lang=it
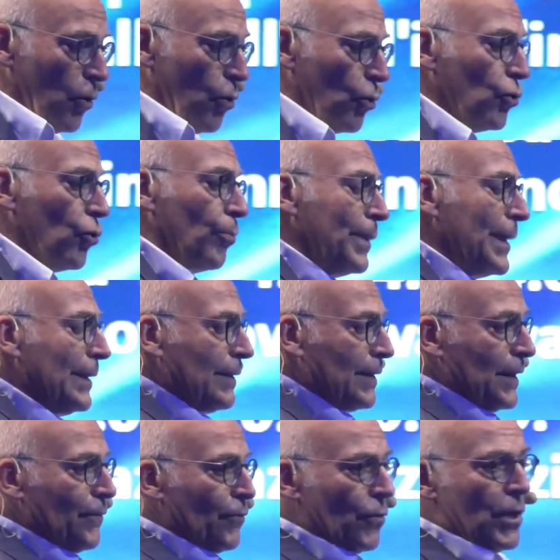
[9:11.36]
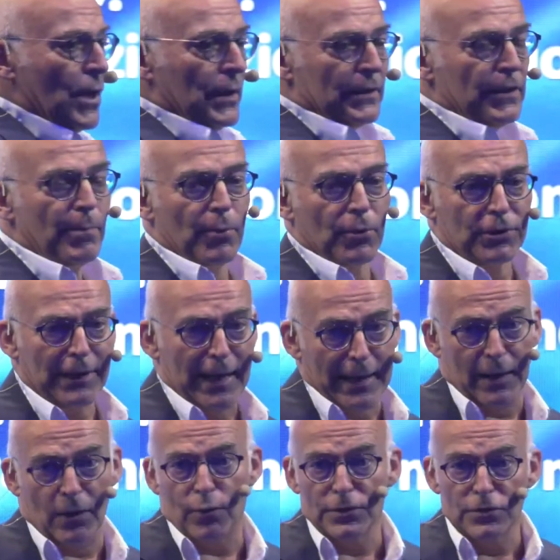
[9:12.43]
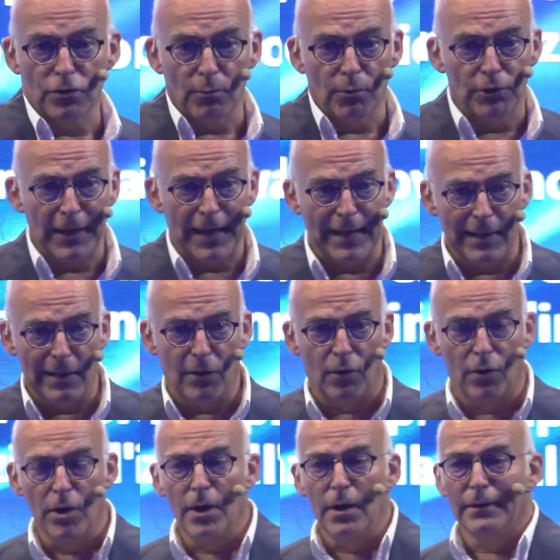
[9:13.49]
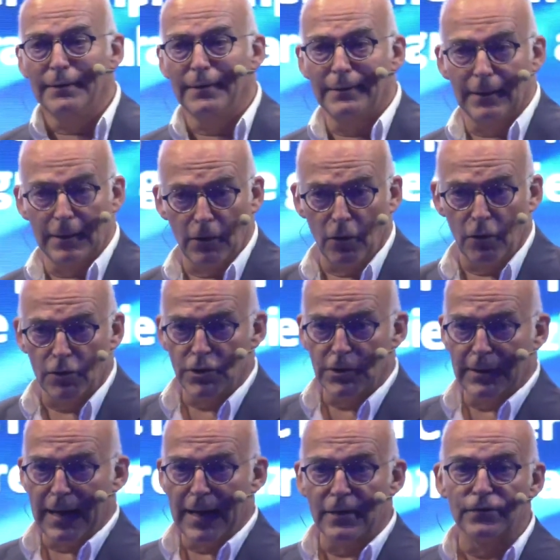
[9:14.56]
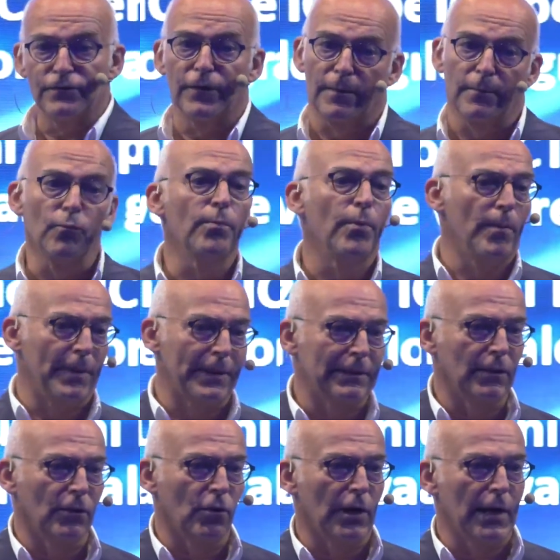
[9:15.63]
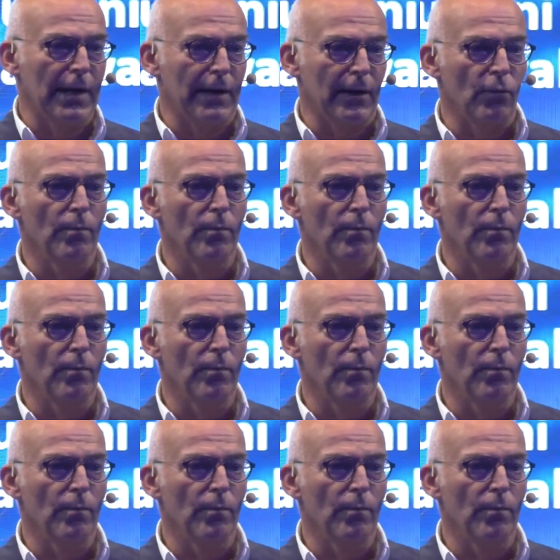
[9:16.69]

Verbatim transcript: con l'obiettivo di portare questo modello di technology transfer un po' particolare,